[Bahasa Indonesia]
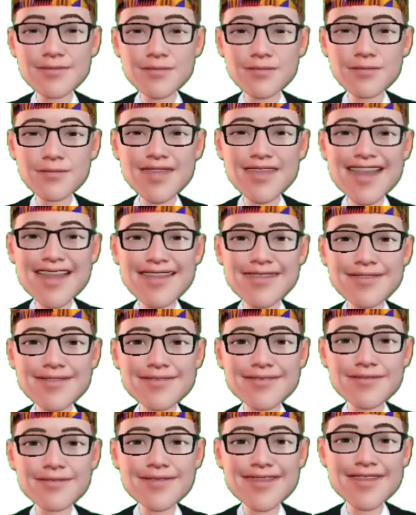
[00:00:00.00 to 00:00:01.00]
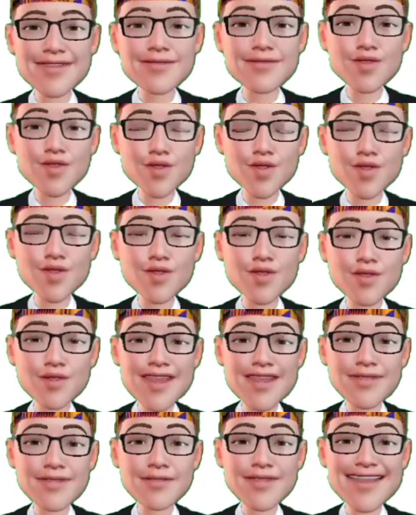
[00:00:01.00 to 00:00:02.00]
dialah yang
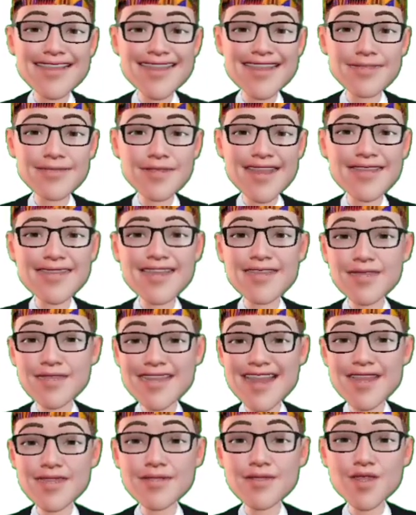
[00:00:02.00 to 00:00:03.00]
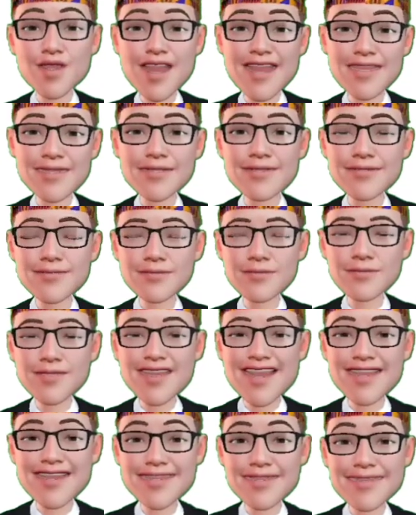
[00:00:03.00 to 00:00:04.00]
menurunkan ayat-ayat yang terang,
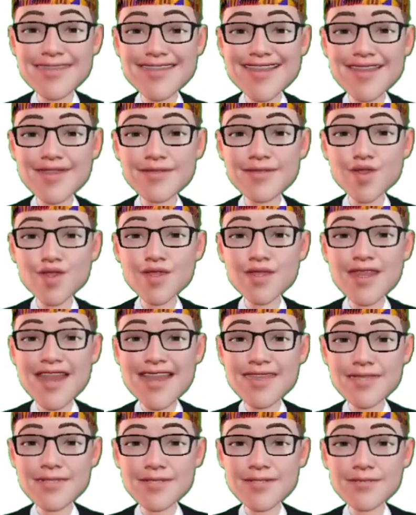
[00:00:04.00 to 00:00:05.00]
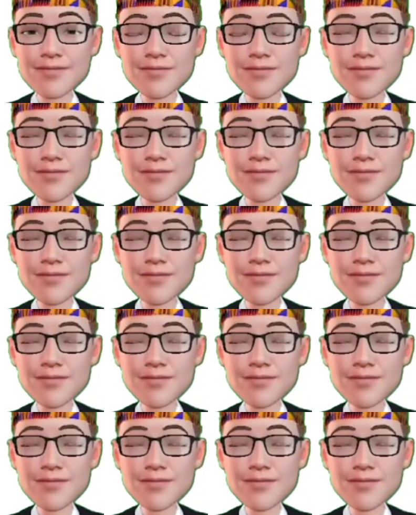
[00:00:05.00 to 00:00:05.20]
yakni Al-Quran,